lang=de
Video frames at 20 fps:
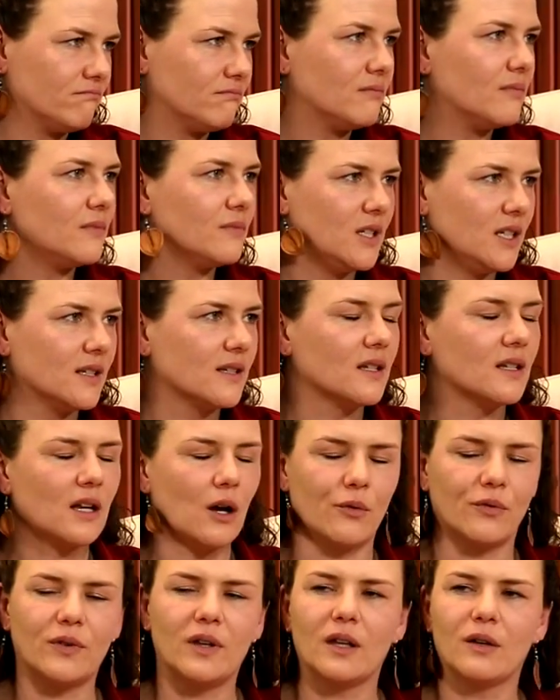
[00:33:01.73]
Ja. Die sind
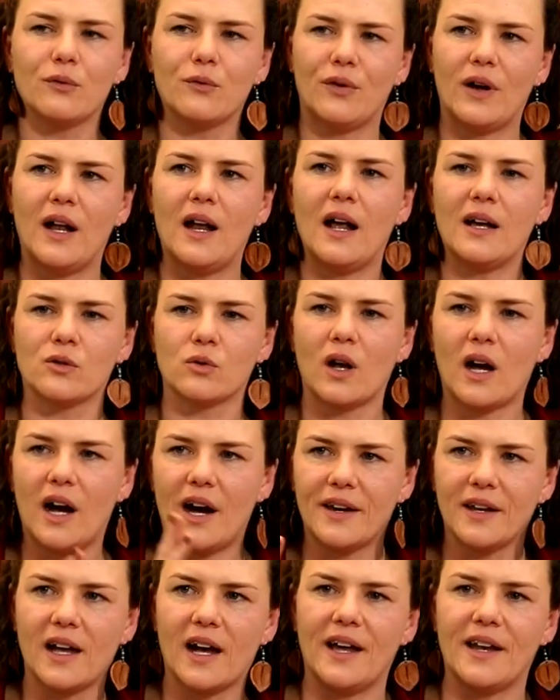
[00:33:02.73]
auf jeden Fall, also
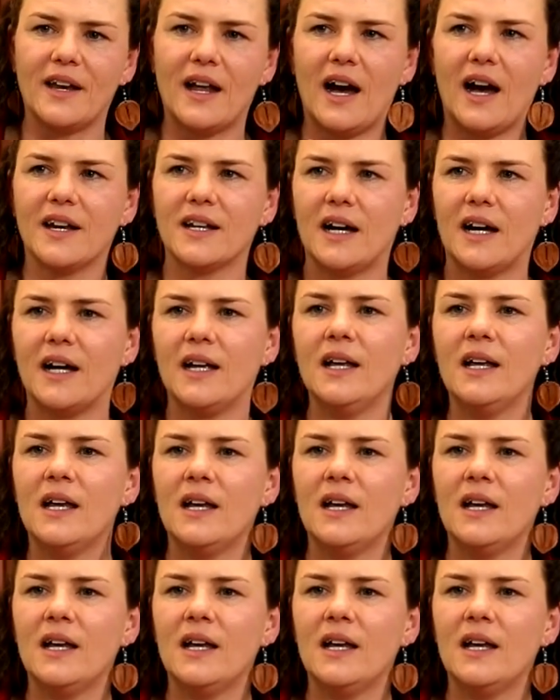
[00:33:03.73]
gerade Granada,